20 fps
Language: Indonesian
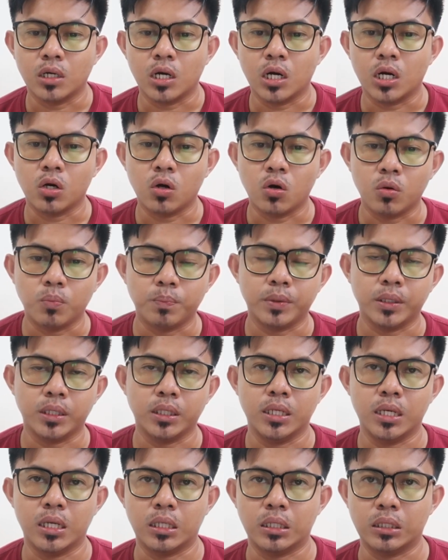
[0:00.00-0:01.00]
uh,
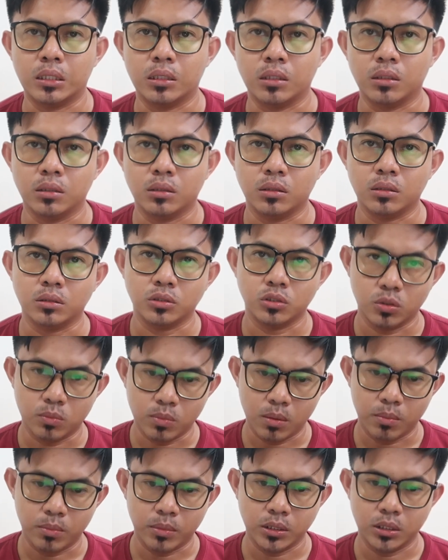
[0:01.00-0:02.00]
kopi dan uh,
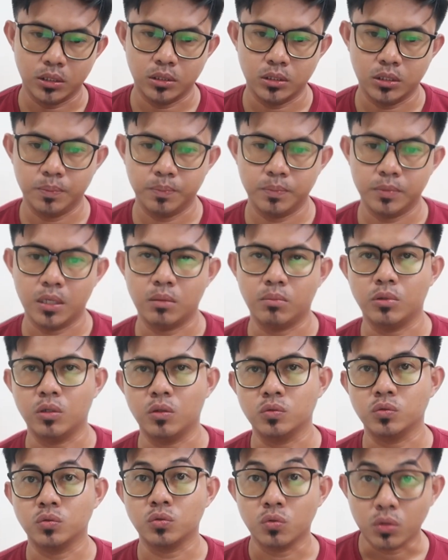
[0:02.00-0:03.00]
coba menyicip dan
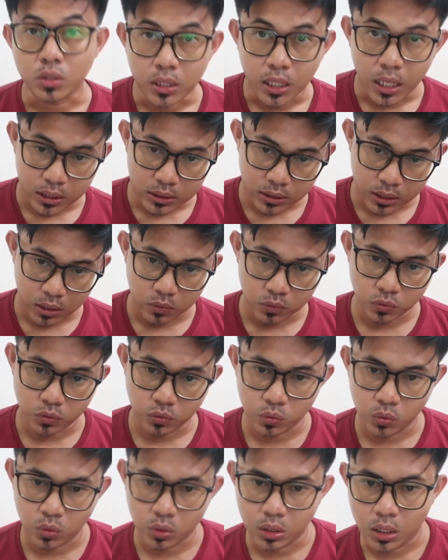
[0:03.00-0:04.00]
menelusuri asal
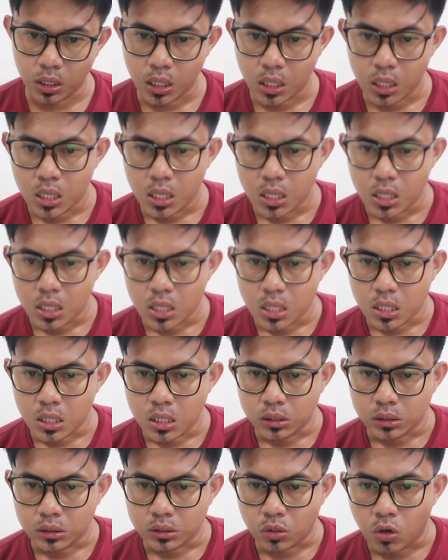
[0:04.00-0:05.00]
usul
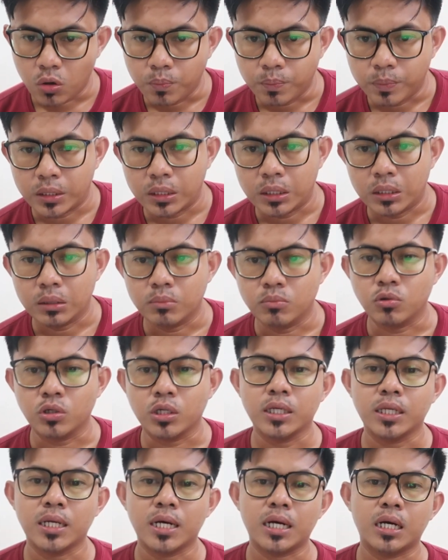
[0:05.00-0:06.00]
kopi
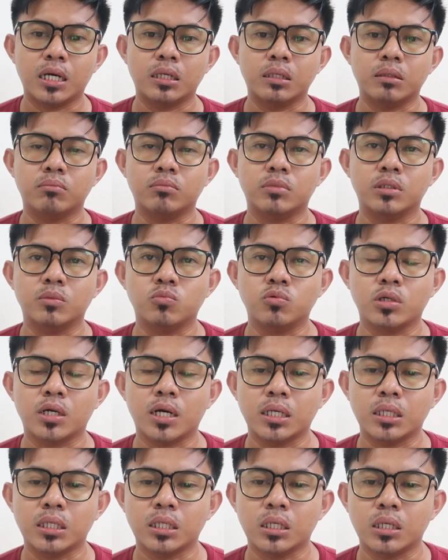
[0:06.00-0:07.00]
mungkin akan
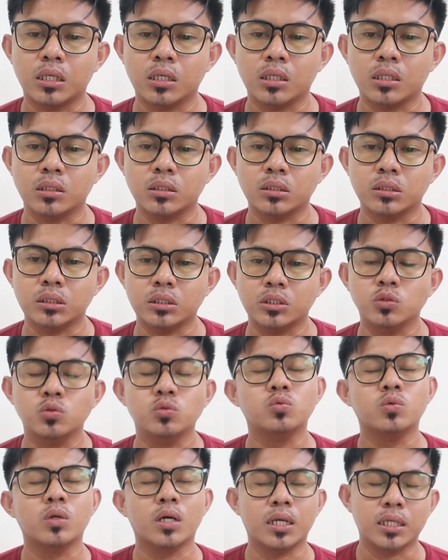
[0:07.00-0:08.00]
menemukan
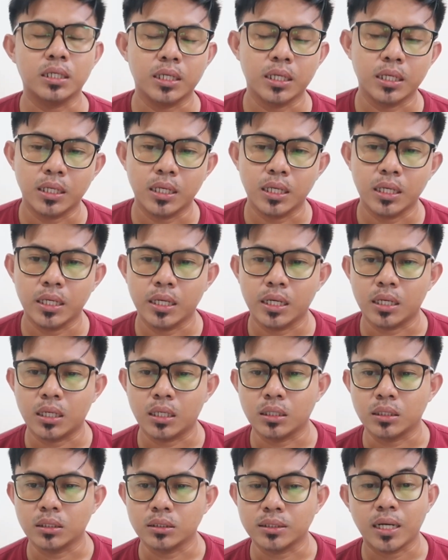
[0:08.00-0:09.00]
dua legenda
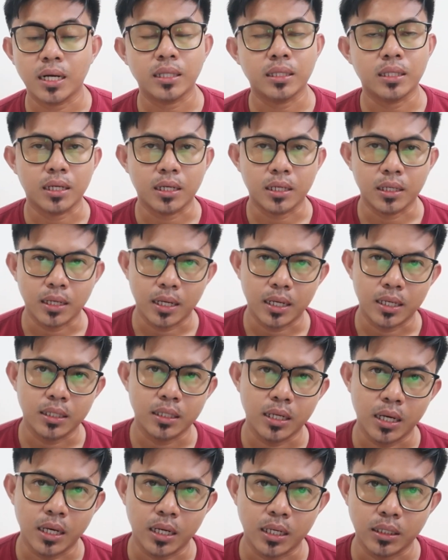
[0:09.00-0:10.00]
yang sangat
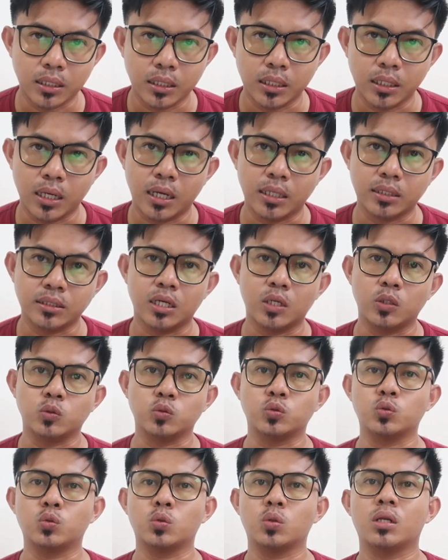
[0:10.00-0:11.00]
terkenal dari asal
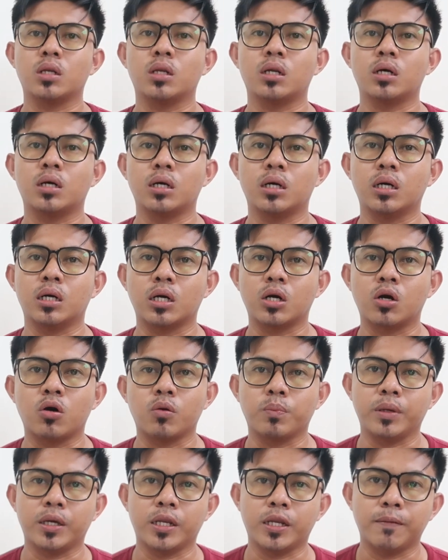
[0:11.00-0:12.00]
usul uh,
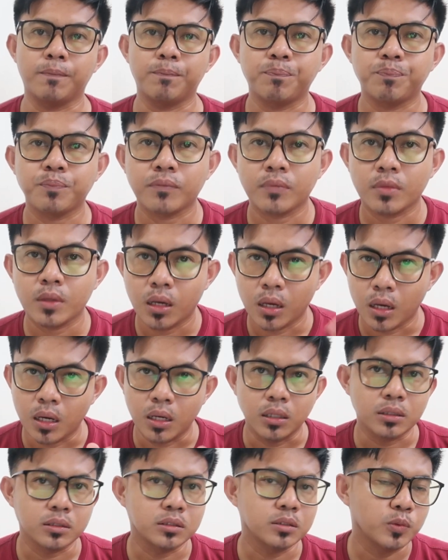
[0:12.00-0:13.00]
kopi ini.
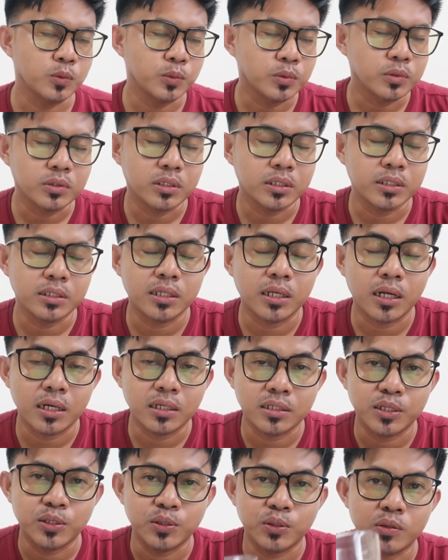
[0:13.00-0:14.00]
Uh, sebelum itu
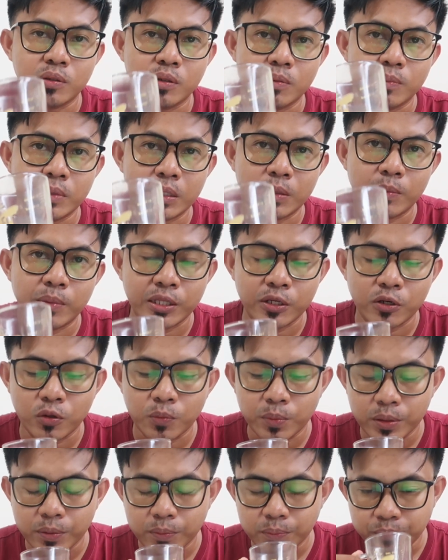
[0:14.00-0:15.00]
izinkan saya menikmati
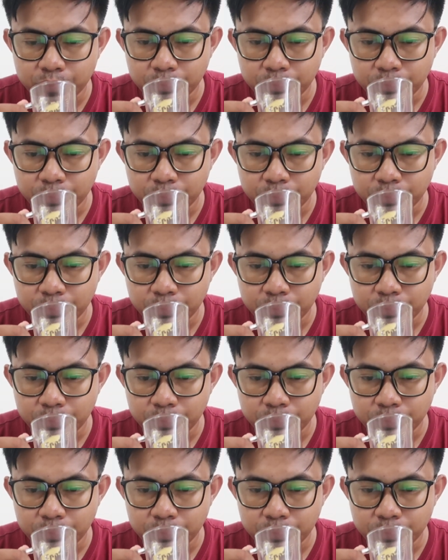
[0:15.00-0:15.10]
kopi.